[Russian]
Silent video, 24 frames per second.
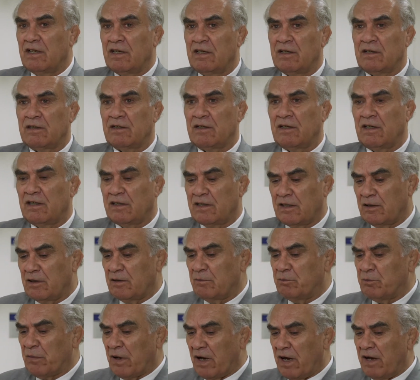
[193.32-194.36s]
Э,
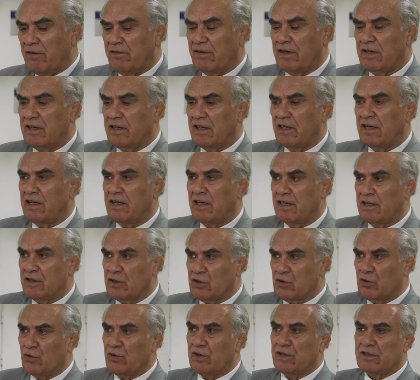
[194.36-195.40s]
это правильно и
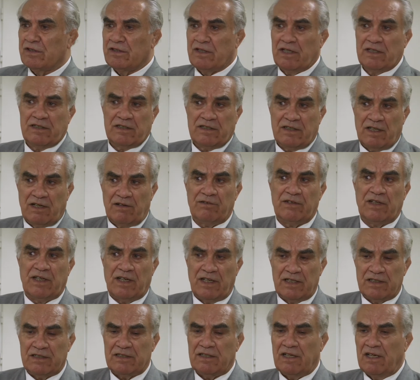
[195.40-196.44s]
хорошо, и здесь главное
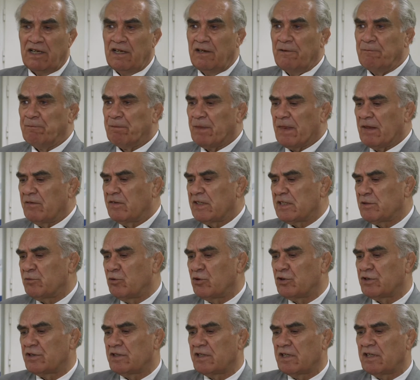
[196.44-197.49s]
есть
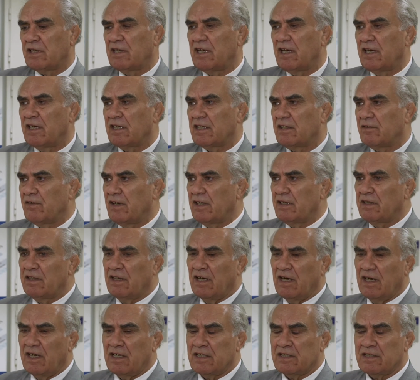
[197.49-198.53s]
возможности для этого.
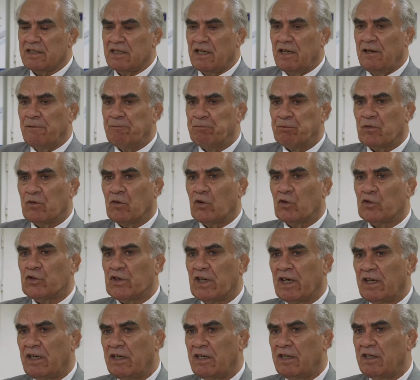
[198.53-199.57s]
Это раз.
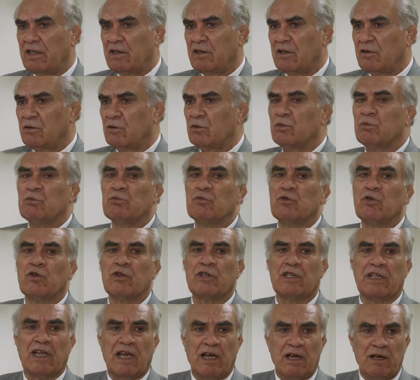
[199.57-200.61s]
Во-вторых, э, ну
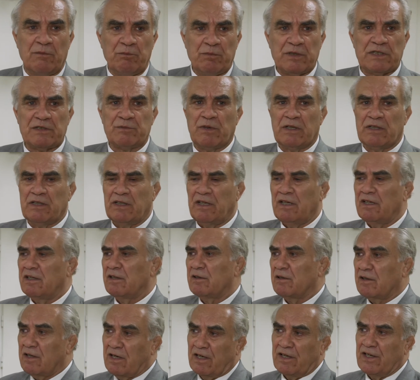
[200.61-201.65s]
вот я
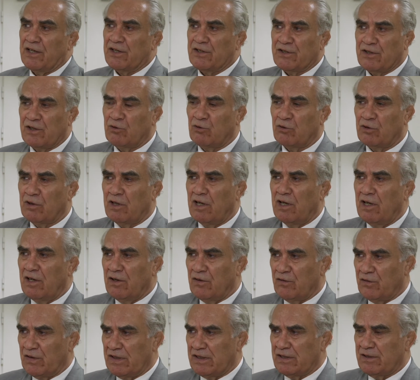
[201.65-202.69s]
посмотрел, конечно, тут
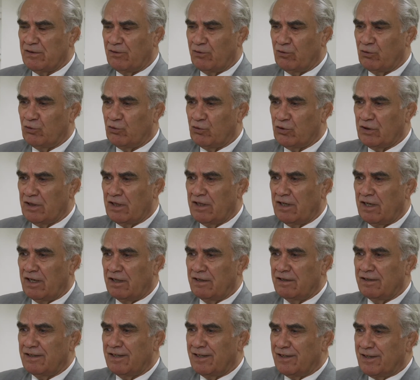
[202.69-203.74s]
выставку нужно
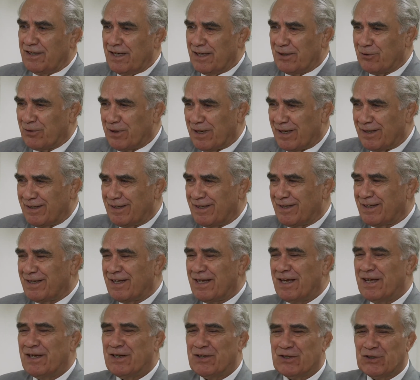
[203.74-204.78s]
неделю ходить,
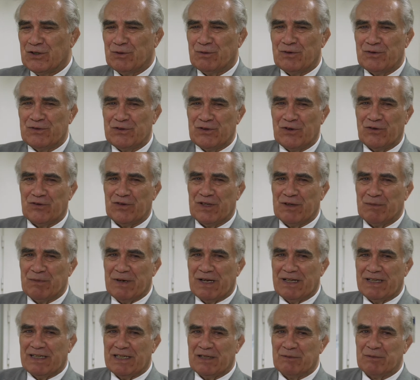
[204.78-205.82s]
чтобы все
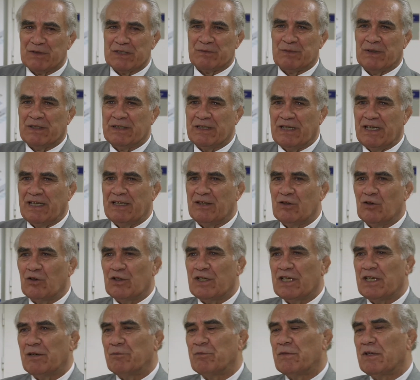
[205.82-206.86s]
внимательно посмотреть, но
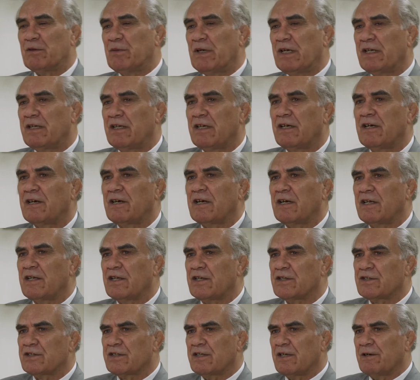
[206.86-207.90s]
тем не менее,
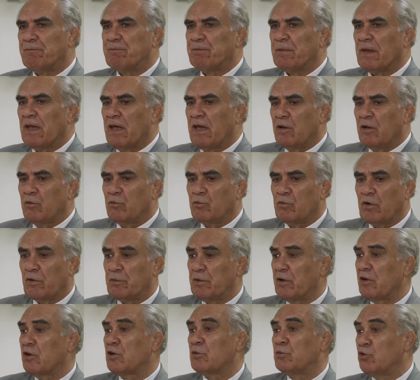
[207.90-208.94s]
конечно,
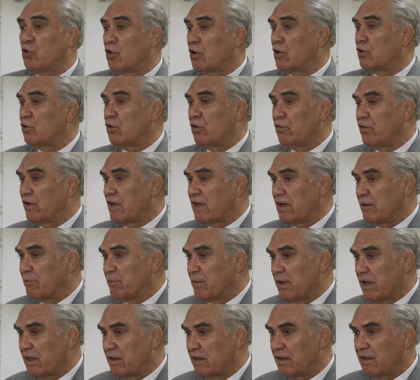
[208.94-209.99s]
во-первых, много новых
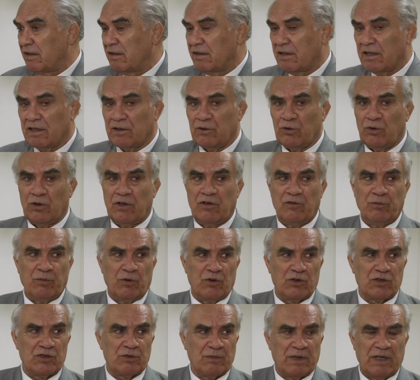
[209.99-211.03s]
компаний, которые в
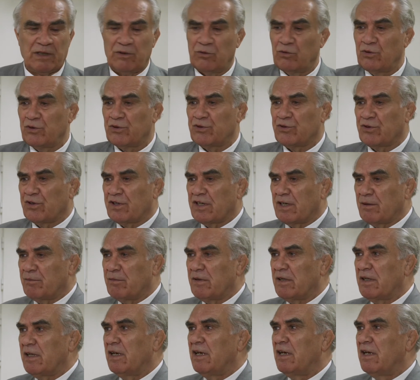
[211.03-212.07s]
прошлом году еще не
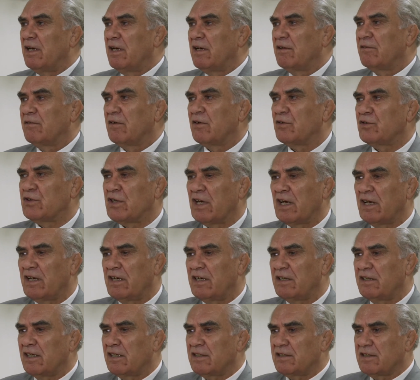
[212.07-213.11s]
было.
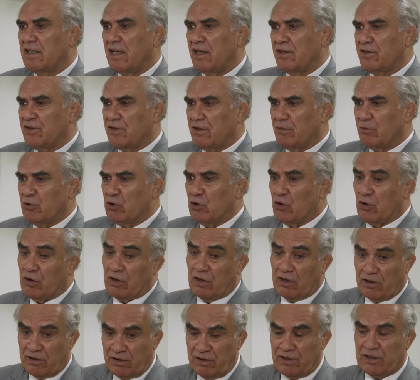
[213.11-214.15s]
Во-вторых, достаточно
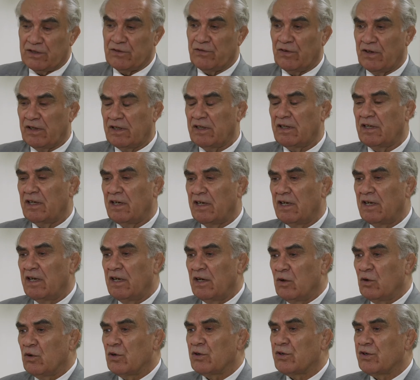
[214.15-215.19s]
много действительно
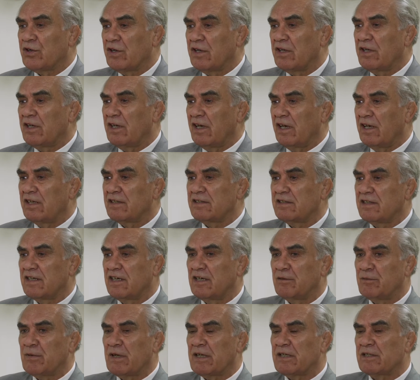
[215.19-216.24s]
очень
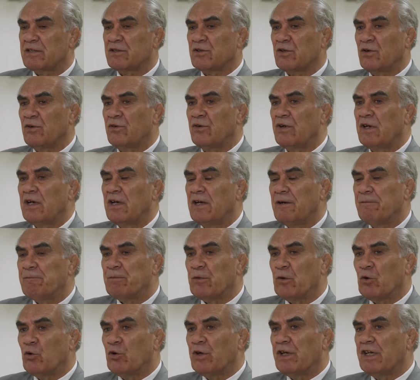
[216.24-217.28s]
интересных образцов.
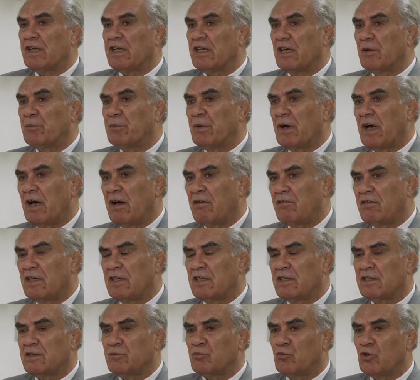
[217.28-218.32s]
Ну и
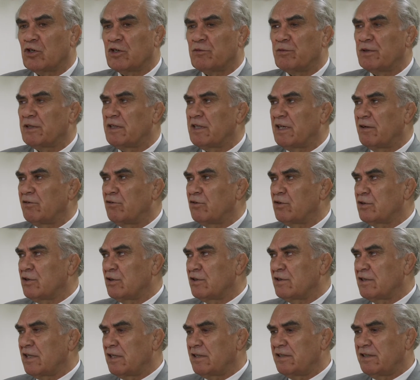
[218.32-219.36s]
направленность, может быть, того, что
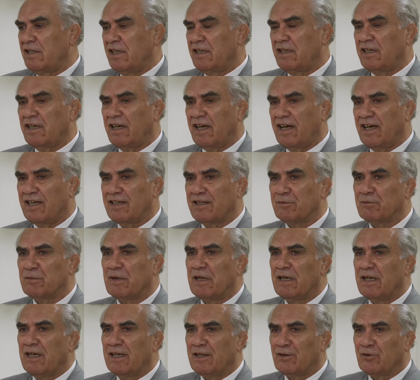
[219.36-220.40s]
соседи рядом,
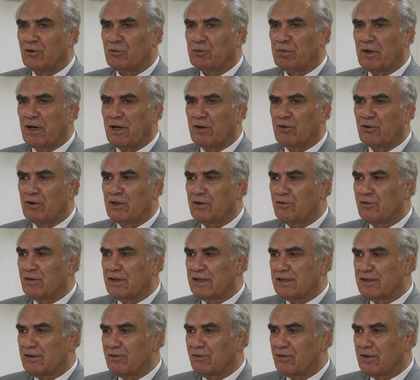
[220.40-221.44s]
тут проходит
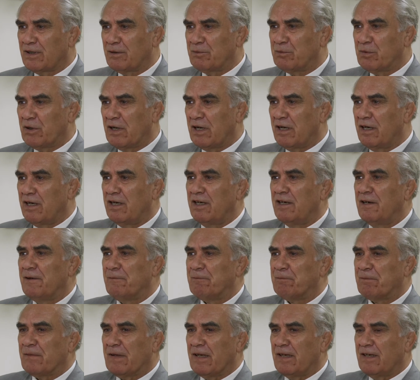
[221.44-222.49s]
выставка по
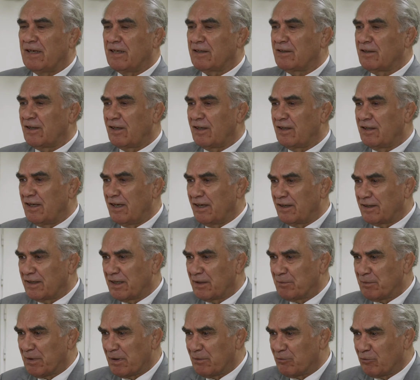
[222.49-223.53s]

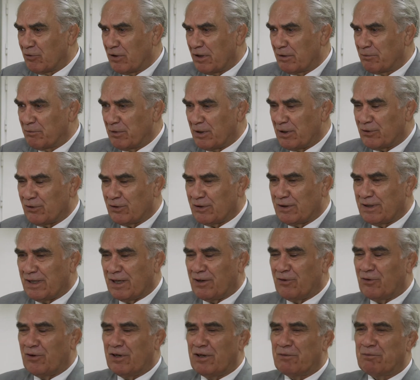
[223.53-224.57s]
электроэнергии, по-моему, или что-то
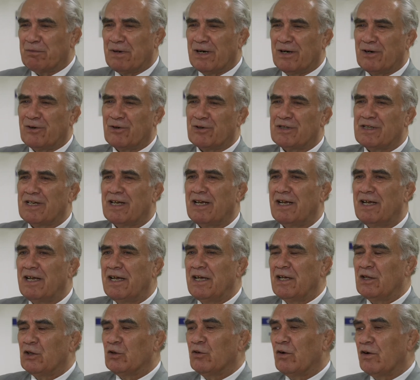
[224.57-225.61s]
такое похожее.
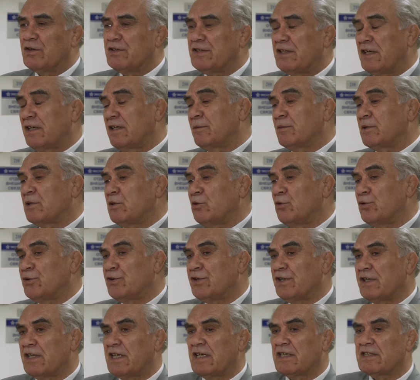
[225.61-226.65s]
Но, во всяком
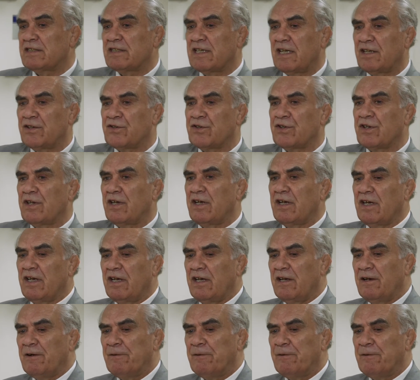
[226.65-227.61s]
случае, достаточно